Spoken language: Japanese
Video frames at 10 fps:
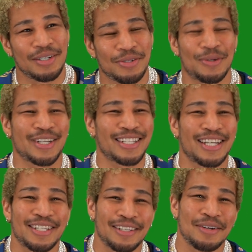それ着て
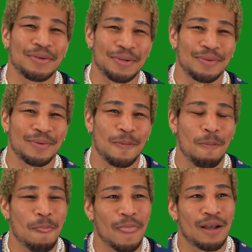行ったのよ。
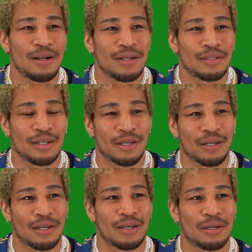
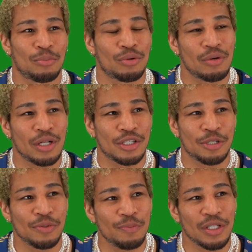で、僕はね、
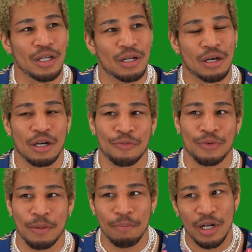自分みたいな
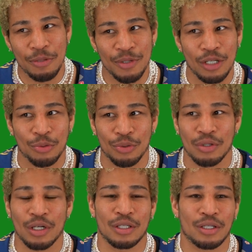ハーフあんまり見たこと
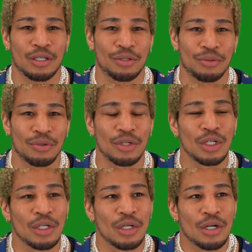なかったけど、
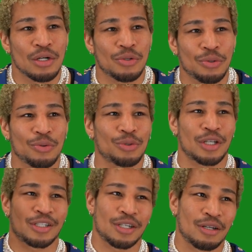その子
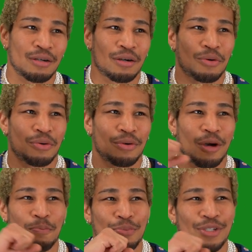たちがなんかこう、
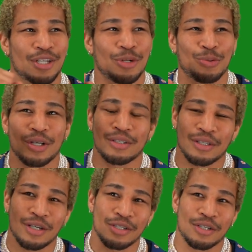ラップしたり歌っ
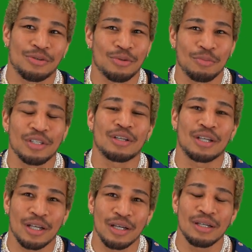たりしてるの見て
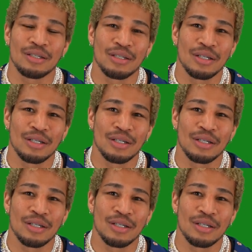ね、